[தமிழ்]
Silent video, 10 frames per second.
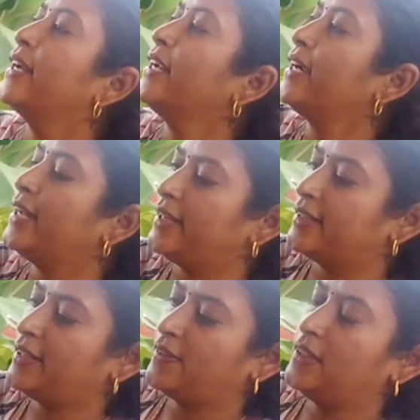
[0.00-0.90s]
ரிங் லைட்டு
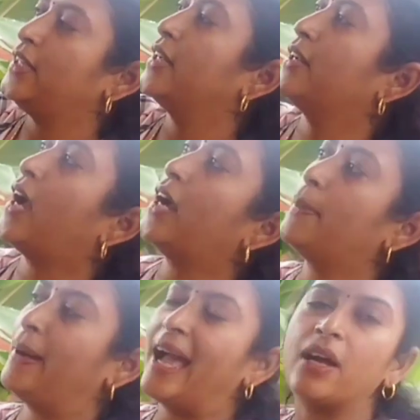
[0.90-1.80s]
தான் வந்து
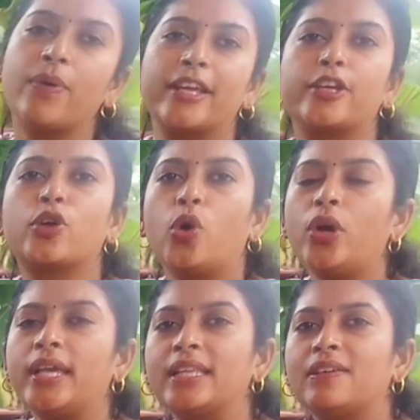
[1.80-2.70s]
நாங்கள் பிளாக்
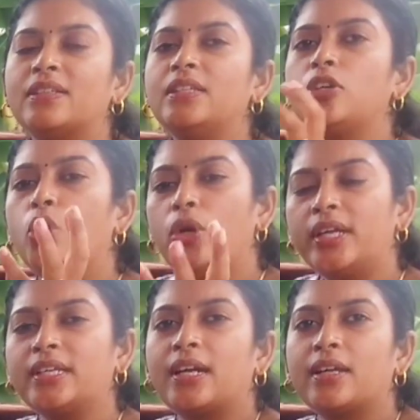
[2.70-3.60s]
வாங்கியிருக்கோம் இதுல வந்து
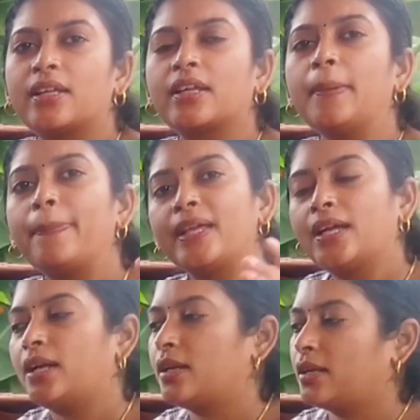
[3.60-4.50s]
கோல்டன் கலர் இருக்கு
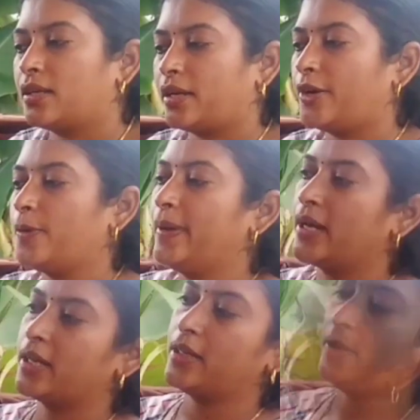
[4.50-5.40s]
பிங்க் கலர் இருக்கு ரெண்டுமே
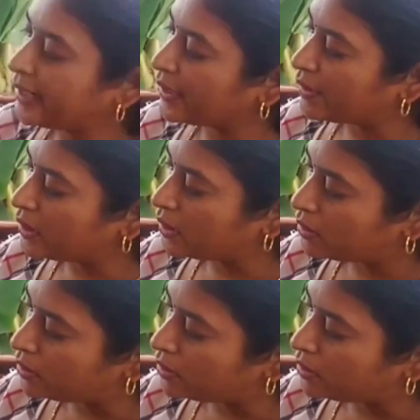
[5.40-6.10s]
இருக்கு இங்கே வந்து